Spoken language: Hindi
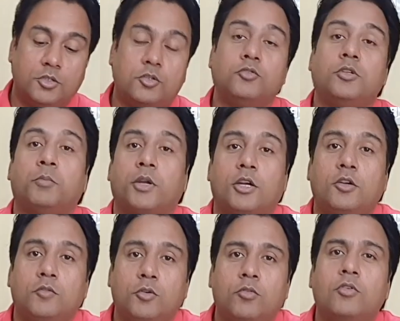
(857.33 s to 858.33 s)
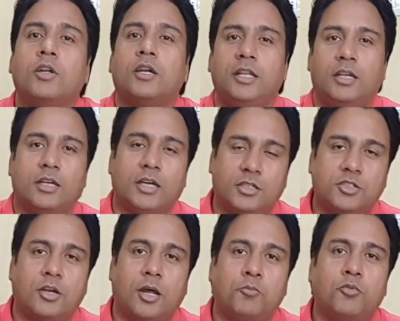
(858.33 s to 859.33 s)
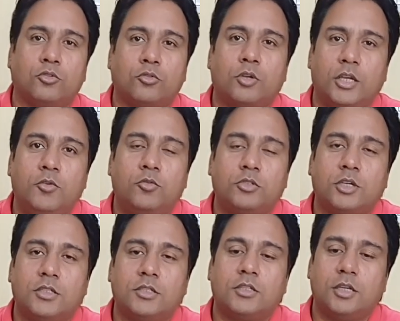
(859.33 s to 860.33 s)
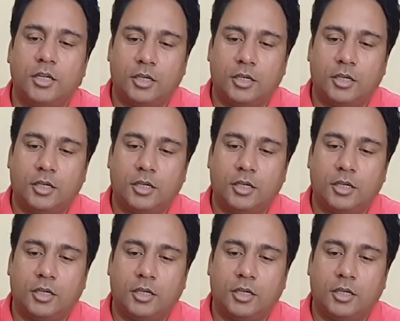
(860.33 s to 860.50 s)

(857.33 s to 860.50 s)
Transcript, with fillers: शिव जी प्रकट हुए उन्होंने कहा ठीक है यार श्राप को तो नहीं कुछ कर सकते